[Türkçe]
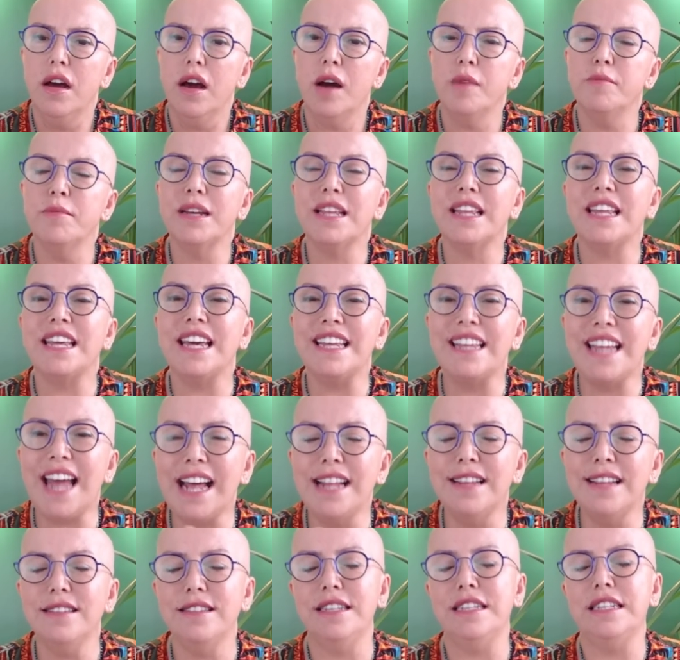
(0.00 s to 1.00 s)
Ama
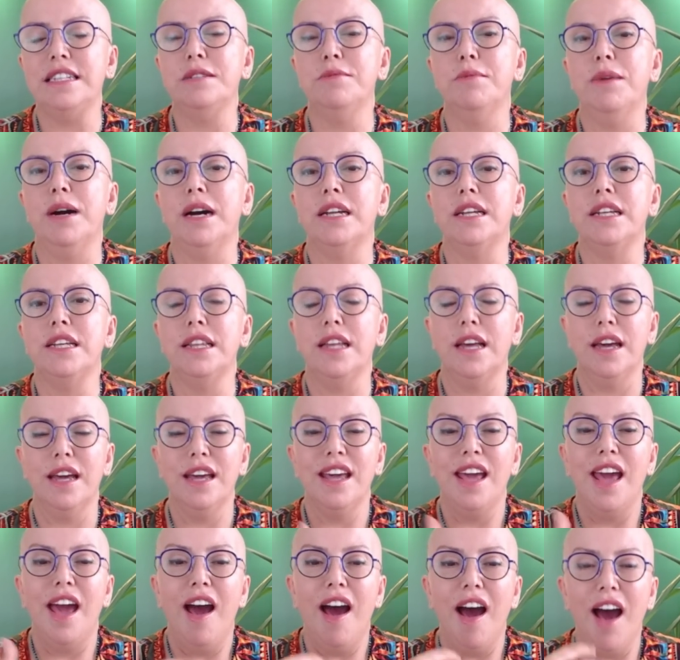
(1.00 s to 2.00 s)
genel itibariyle
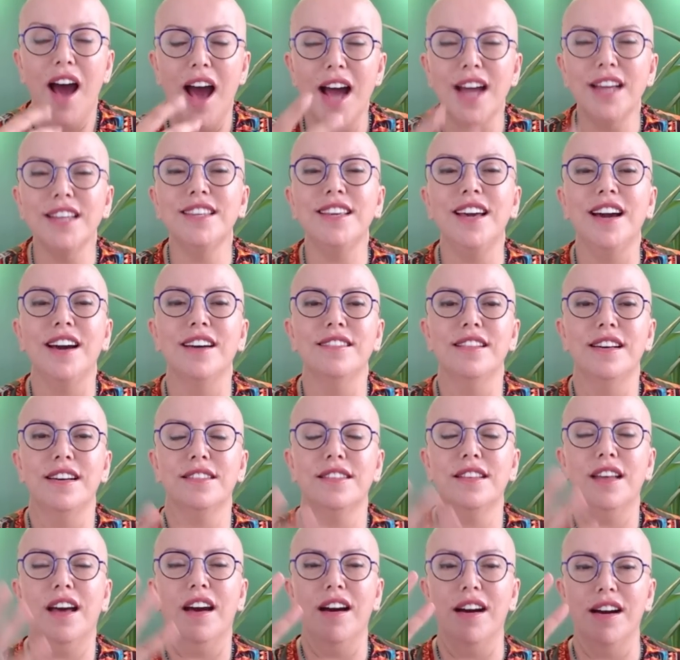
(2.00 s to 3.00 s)
hangi
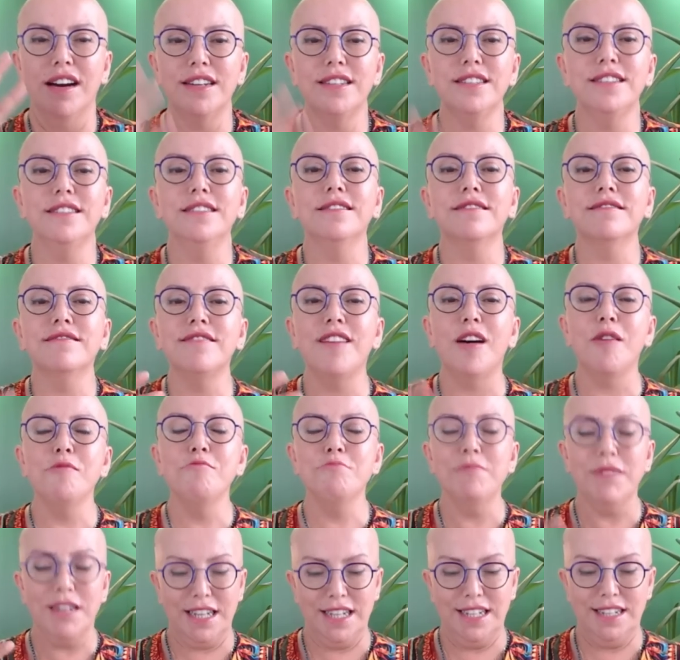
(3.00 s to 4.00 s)
alanda
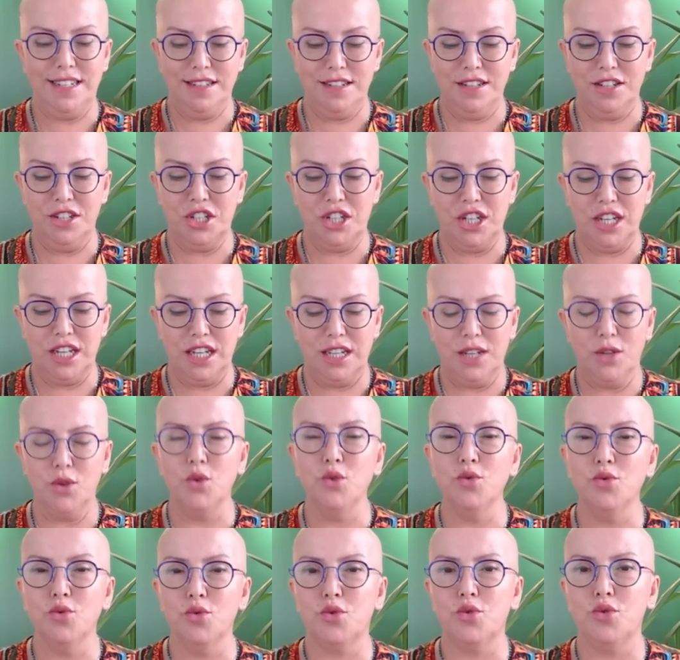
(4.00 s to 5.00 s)
aydınlanma getireceği
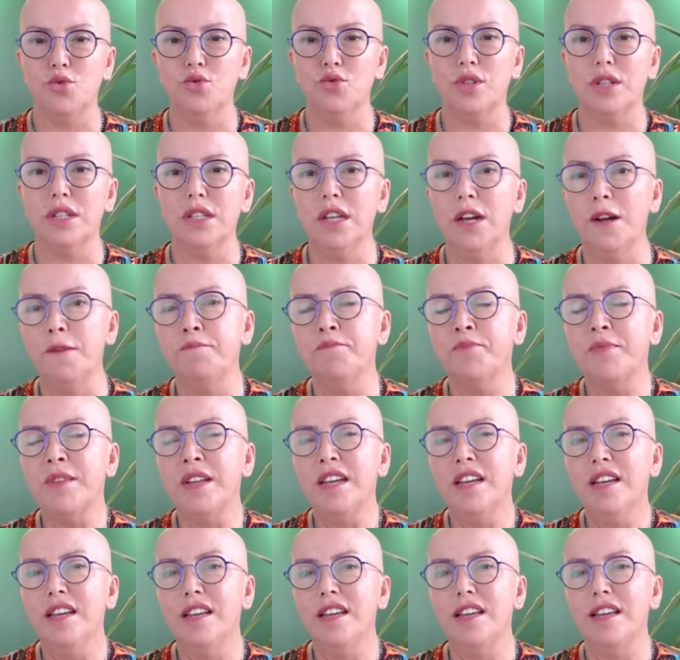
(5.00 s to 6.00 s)
konusunda da
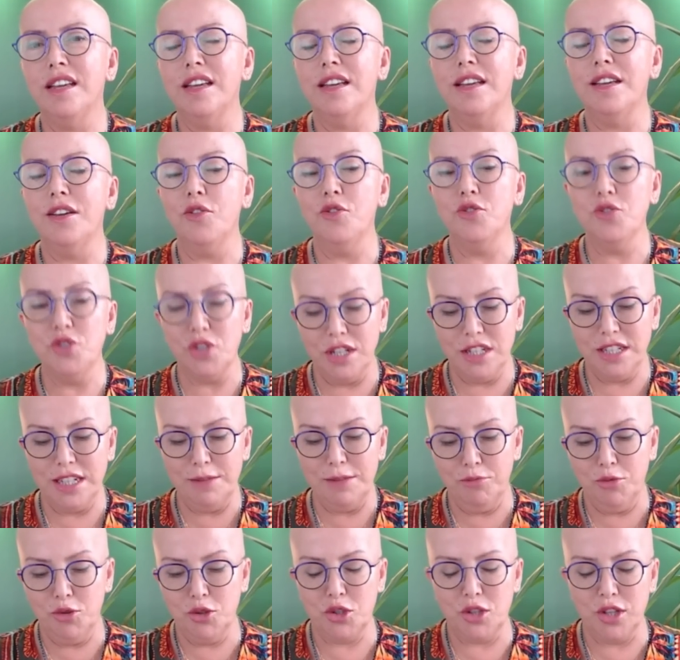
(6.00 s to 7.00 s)
e,
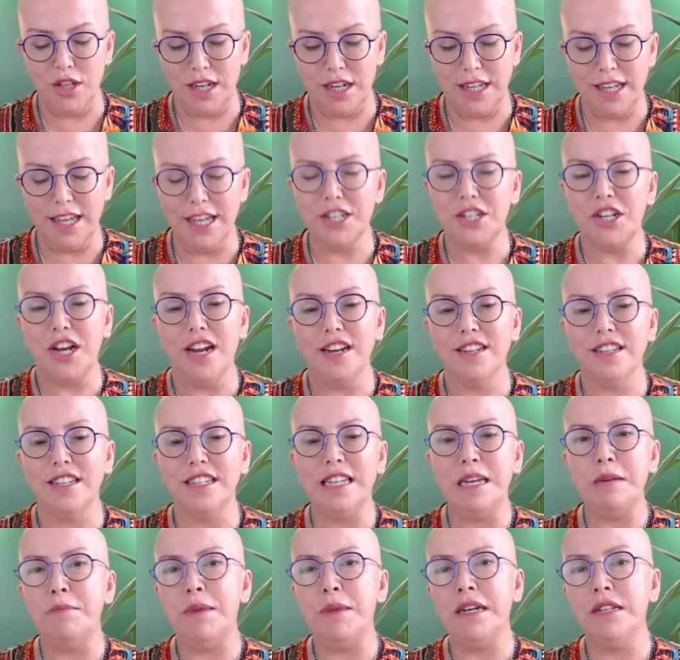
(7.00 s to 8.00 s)
öncelikle burçlara
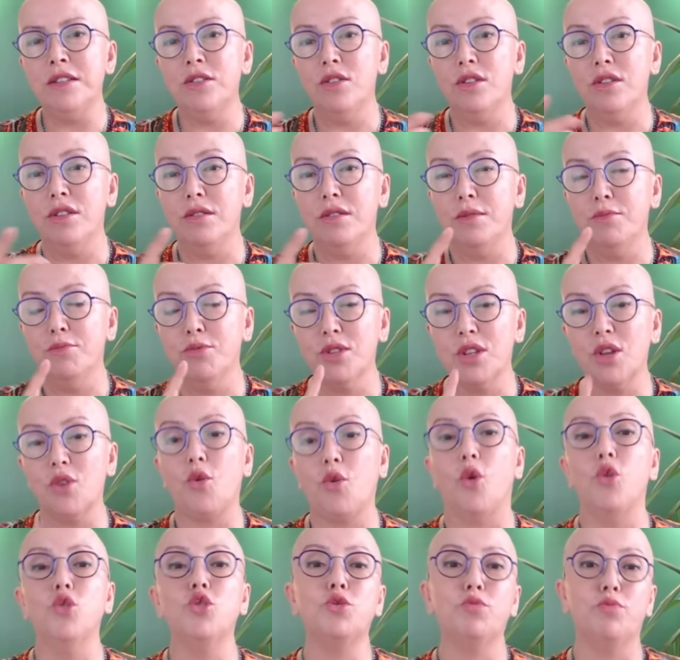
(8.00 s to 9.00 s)
geçerken hemen e, burada
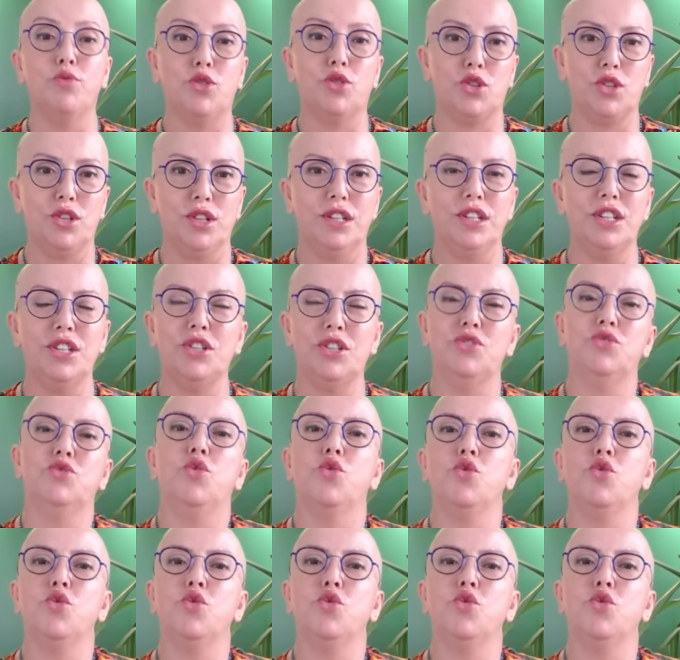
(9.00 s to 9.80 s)
koç burçları için çok